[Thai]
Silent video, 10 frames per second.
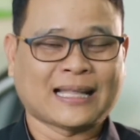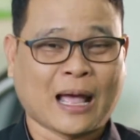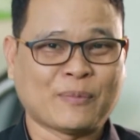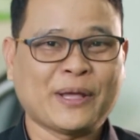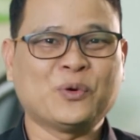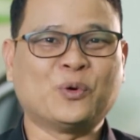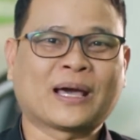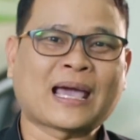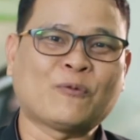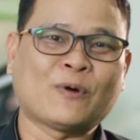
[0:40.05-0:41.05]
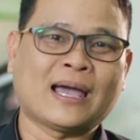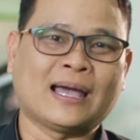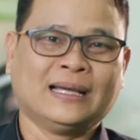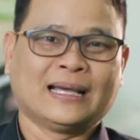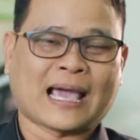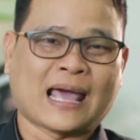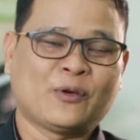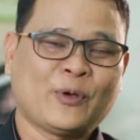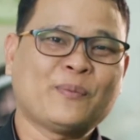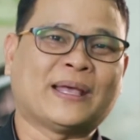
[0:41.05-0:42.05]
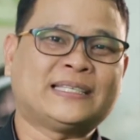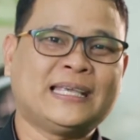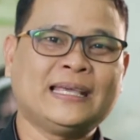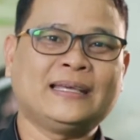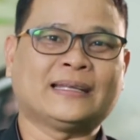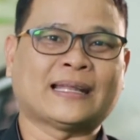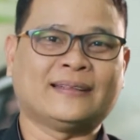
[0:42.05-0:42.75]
ทำให้ดูนะครับว่าการ Level Matching